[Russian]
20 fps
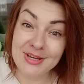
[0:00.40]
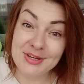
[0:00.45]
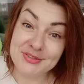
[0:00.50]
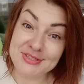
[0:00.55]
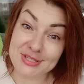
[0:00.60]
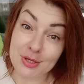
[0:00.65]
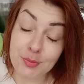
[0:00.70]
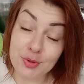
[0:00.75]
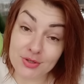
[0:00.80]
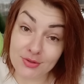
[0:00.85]

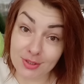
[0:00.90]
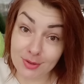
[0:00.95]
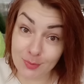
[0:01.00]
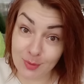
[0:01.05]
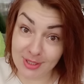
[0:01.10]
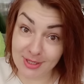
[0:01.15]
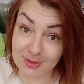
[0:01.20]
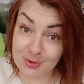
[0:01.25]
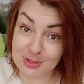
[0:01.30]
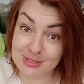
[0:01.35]
Всем привет,
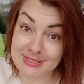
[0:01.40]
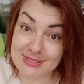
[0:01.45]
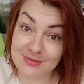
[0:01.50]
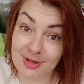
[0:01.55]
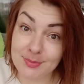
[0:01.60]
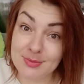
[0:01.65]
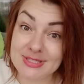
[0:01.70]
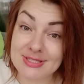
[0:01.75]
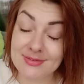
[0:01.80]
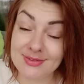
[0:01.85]
мои хорошие, с
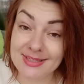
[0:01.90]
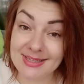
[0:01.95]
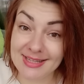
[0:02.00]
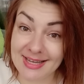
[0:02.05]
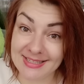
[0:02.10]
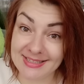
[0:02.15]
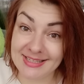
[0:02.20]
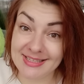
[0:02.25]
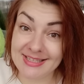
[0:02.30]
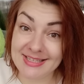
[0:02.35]
вами
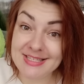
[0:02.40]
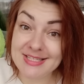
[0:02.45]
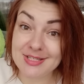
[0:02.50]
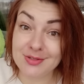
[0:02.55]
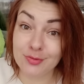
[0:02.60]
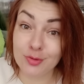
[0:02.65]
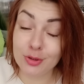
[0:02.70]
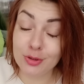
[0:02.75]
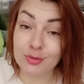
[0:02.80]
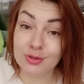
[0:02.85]
Светлана. И
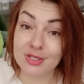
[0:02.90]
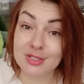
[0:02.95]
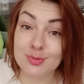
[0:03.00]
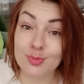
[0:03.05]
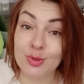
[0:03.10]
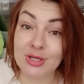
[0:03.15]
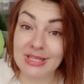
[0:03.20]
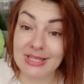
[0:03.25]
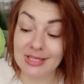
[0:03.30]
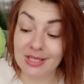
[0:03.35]
сегодня у нас
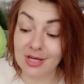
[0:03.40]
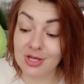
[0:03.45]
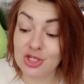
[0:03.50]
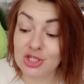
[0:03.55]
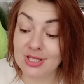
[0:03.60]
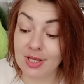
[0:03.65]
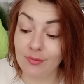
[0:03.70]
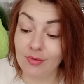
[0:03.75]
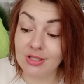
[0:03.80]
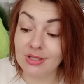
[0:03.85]

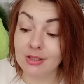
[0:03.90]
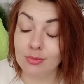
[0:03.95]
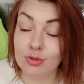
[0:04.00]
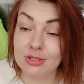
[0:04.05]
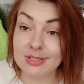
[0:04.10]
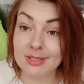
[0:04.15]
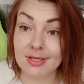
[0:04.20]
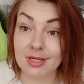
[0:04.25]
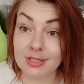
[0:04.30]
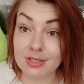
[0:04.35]
макияж новинками
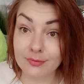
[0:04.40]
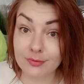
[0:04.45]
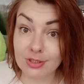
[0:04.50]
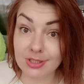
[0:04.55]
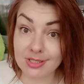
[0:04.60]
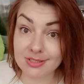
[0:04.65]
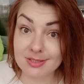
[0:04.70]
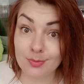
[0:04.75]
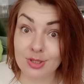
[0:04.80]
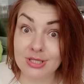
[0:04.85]
декоративной
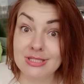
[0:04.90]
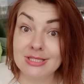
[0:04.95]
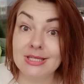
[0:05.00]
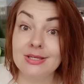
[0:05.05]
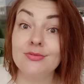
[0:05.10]
косметики